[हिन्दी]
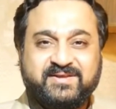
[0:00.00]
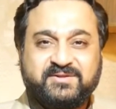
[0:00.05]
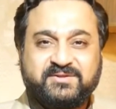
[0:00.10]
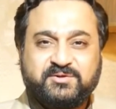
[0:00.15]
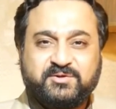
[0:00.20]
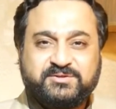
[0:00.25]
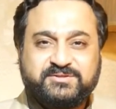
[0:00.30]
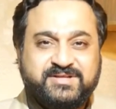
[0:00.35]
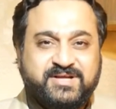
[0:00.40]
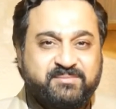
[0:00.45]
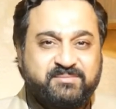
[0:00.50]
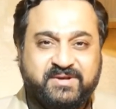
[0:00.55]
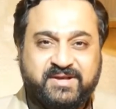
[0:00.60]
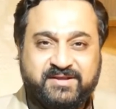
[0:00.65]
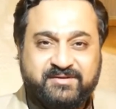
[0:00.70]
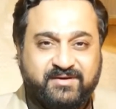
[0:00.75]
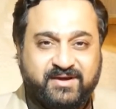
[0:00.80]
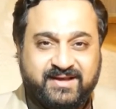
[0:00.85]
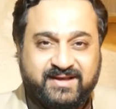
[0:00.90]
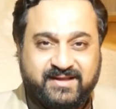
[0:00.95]
तो जमनई
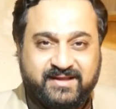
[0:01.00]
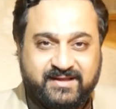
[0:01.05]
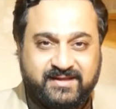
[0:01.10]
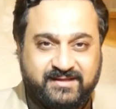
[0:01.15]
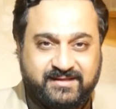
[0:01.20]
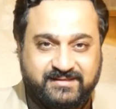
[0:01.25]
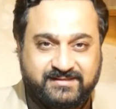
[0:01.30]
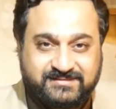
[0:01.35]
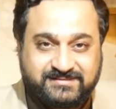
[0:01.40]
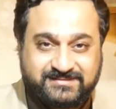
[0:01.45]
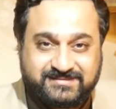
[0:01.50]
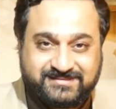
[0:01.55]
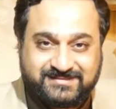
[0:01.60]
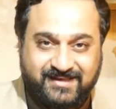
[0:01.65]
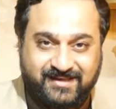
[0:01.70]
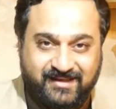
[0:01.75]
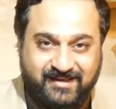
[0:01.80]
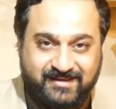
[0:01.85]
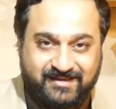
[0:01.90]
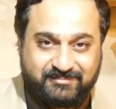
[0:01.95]
वाले इस
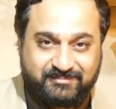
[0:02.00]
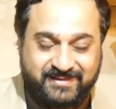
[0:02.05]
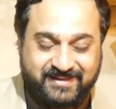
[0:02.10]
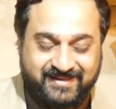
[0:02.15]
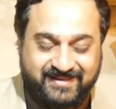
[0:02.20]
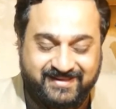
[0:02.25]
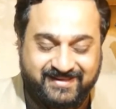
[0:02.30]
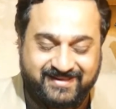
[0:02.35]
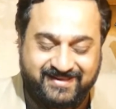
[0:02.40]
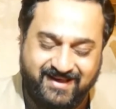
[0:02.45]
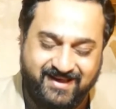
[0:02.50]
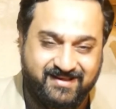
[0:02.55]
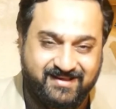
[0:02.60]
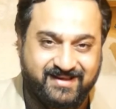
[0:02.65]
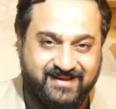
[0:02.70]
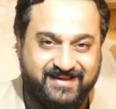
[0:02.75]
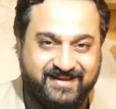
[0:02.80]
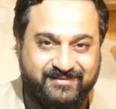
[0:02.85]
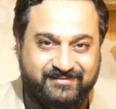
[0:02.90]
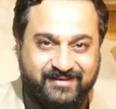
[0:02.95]
साल में क्या
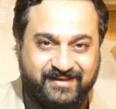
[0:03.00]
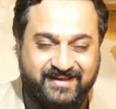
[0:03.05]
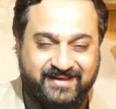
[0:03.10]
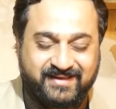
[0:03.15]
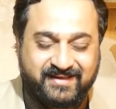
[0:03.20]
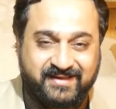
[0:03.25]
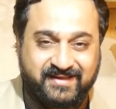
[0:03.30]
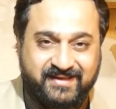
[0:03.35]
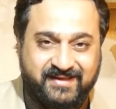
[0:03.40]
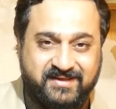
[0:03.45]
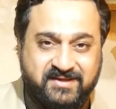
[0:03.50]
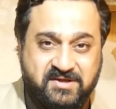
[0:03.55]
करने वाले हैं